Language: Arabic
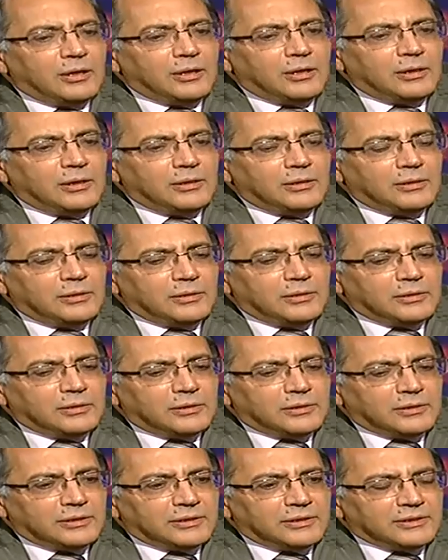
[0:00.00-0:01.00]

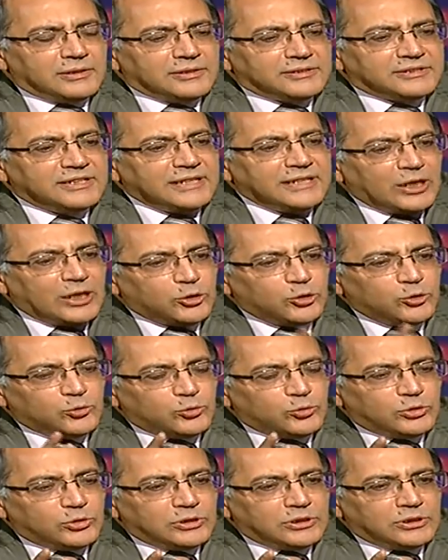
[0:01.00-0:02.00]

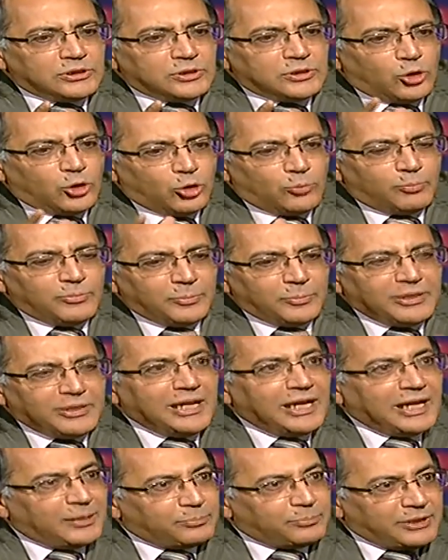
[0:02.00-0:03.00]
السيناريو آه، أم
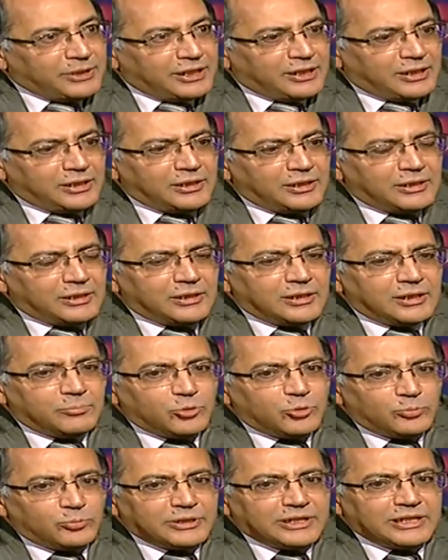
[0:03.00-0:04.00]
بلا أبناء آه،
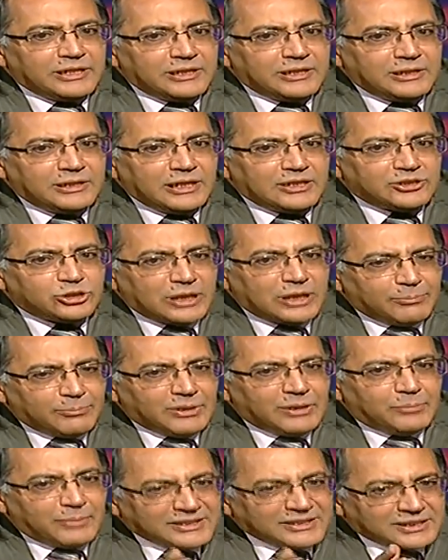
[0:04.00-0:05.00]
ممكن
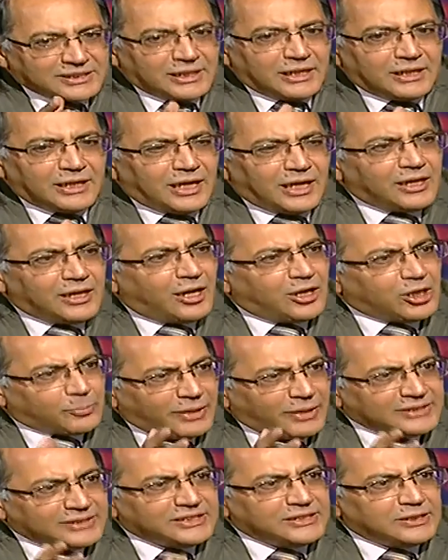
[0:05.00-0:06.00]
يشتمل مثلا على
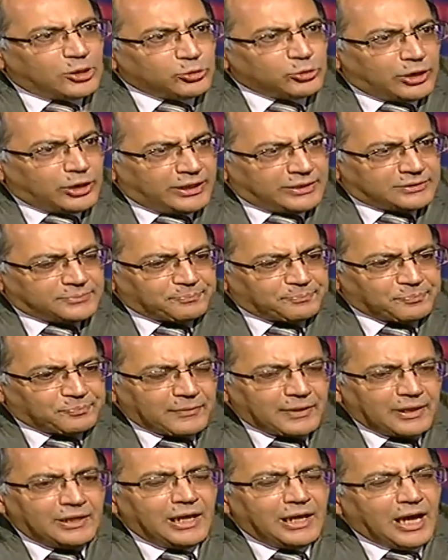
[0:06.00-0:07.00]
أربع سيناريوهات
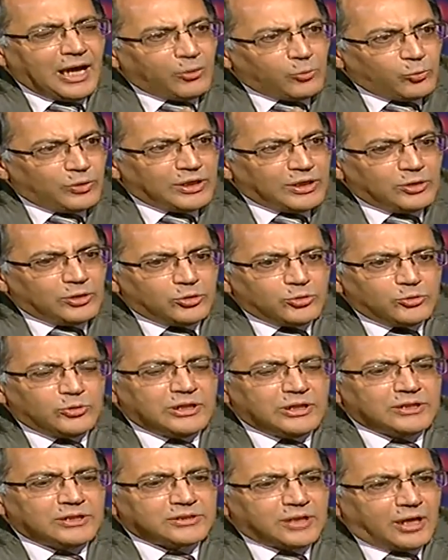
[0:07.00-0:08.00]
الأول
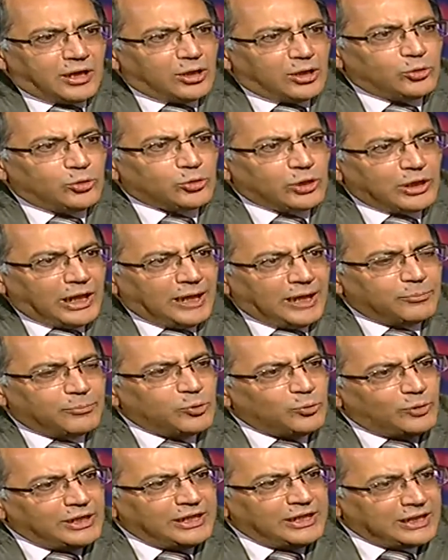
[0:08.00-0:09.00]
هو تأخر
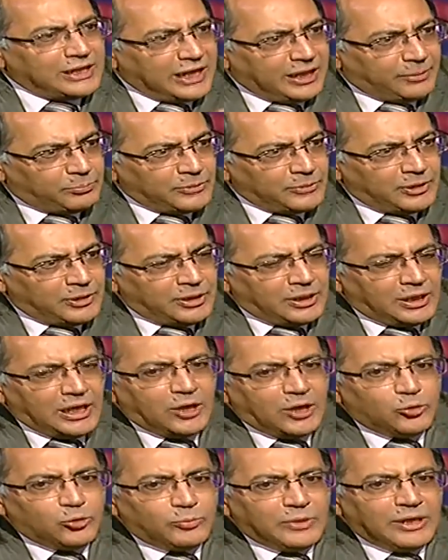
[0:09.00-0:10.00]
الحمل والإنجاب
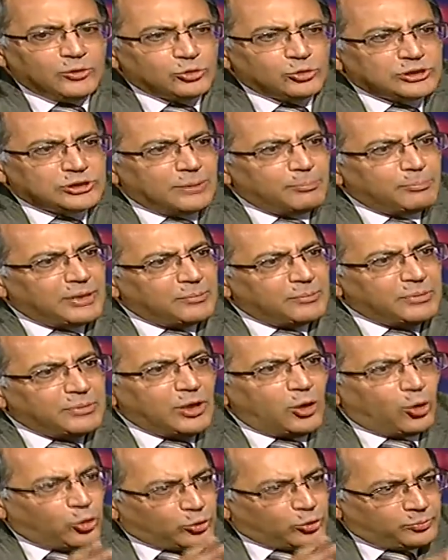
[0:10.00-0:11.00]
أو ما يسمى
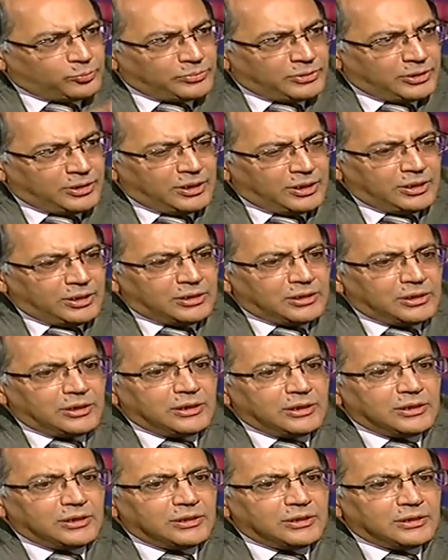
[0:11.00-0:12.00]
بالعقم
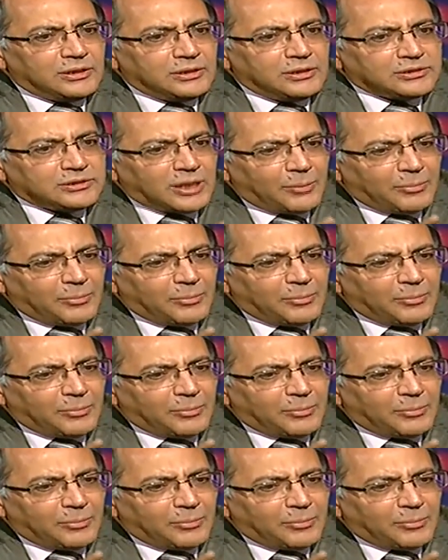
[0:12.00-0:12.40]
آه،